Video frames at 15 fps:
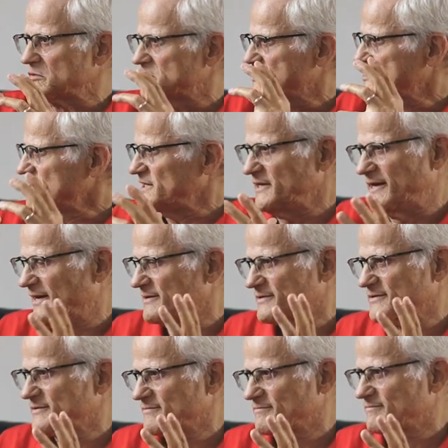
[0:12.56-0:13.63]
التسعينات
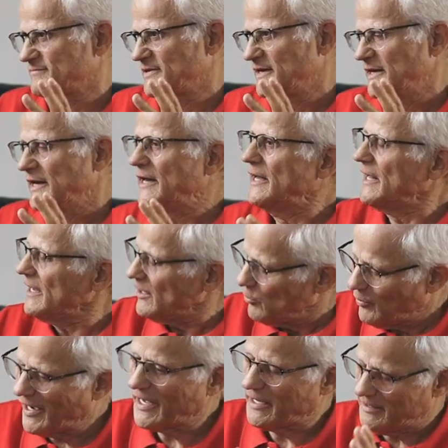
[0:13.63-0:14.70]

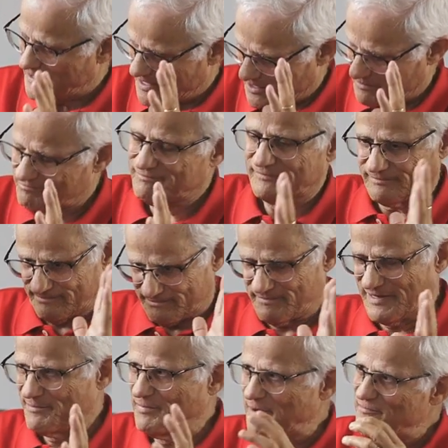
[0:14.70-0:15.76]
هو
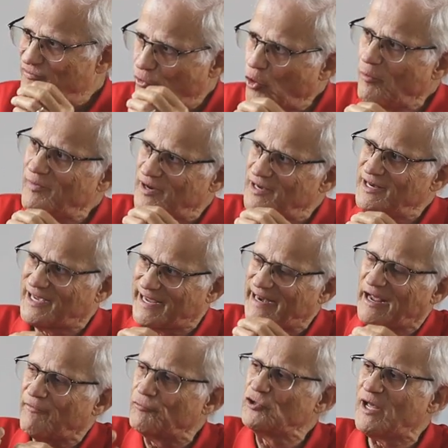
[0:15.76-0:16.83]
بالمفهوم اللي
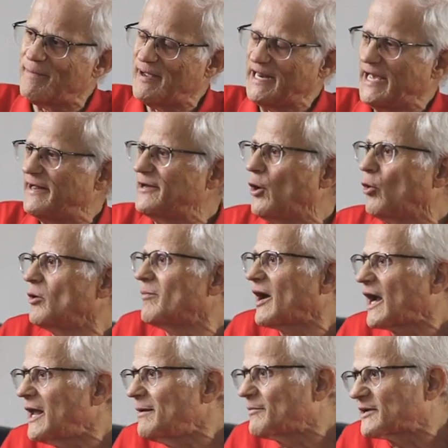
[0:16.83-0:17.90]
كنعرفوا دابا لانه
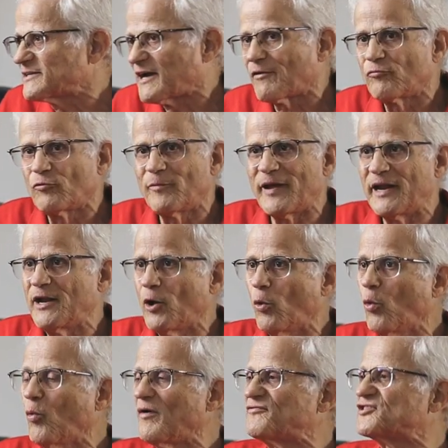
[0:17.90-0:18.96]
المغرب كتعرفوا بانه
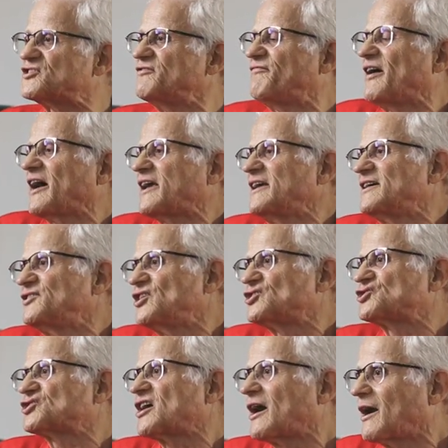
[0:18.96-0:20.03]
هو في اتفاقيه ديال
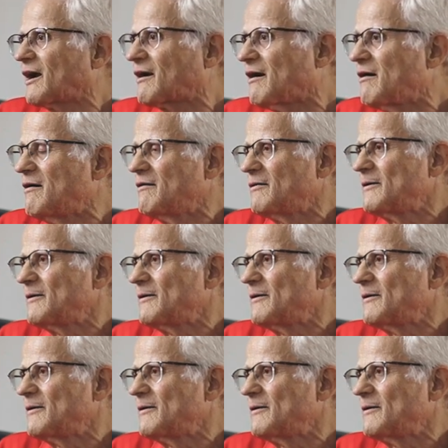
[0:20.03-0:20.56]
الشراكه